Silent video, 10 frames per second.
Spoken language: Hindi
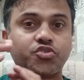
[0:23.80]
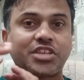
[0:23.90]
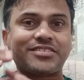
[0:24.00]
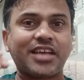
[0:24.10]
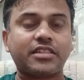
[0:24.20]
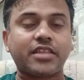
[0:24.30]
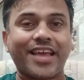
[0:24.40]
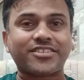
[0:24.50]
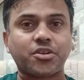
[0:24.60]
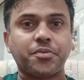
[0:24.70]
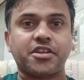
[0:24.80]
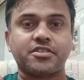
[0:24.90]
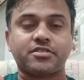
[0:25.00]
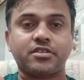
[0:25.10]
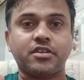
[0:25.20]
उसके साथ
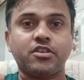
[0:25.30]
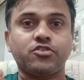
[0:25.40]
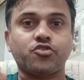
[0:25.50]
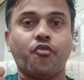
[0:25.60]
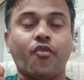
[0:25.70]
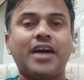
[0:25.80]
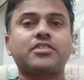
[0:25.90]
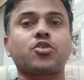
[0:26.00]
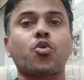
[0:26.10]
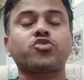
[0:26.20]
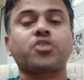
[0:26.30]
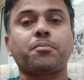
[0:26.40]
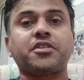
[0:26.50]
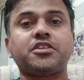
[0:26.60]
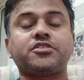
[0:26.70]
एक्सट्रीमिटीज़ जो वात रोग
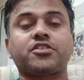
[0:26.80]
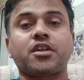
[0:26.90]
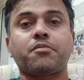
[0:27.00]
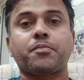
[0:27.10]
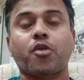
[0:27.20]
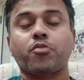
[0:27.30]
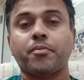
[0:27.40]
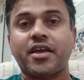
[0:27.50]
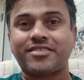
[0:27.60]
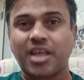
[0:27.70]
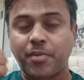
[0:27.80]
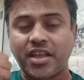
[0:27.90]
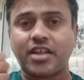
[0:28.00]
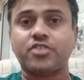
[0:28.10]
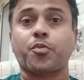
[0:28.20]
संबंधित जितने भी प्रॉब्लम है
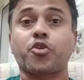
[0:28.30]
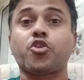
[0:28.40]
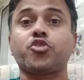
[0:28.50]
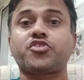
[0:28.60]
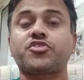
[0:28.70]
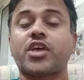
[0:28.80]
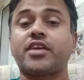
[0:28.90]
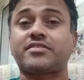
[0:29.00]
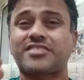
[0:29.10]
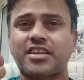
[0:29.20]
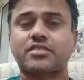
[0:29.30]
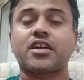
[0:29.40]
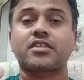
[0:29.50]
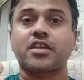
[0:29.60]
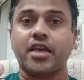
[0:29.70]
सर्वाइकल स्पोंडिलोसिस है सर
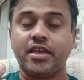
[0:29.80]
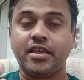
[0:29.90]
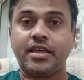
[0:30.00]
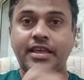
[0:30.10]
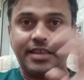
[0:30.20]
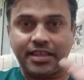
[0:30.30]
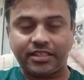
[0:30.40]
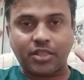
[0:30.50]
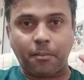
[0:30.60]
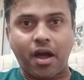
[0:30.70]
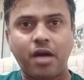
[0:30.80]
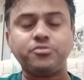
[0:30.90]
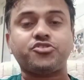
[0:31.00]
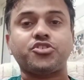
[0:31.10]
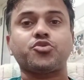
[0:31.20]
दर्द है ये
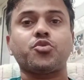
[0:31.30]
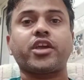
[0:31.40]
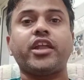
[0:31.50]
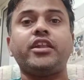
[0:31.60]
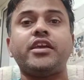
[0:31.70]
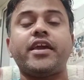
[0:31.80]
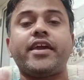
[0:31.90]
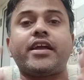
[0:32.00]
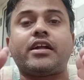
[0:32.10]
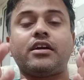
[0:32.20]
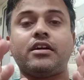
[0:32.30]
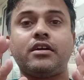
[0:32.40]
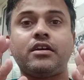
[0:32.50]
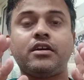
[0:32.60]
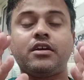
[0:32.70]
तमाम चीज़ों के लिए एक
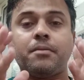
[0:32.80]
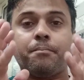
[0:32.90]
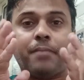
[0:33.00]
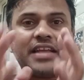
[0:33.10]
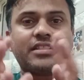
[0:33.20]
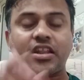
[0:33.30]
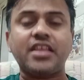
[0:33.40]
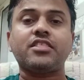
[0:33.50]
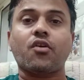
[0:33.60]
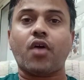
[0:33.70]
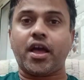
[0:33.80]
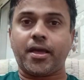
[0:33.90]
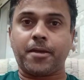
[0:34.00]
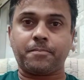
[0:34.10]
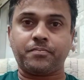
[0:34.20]
बेहतरीन दवा है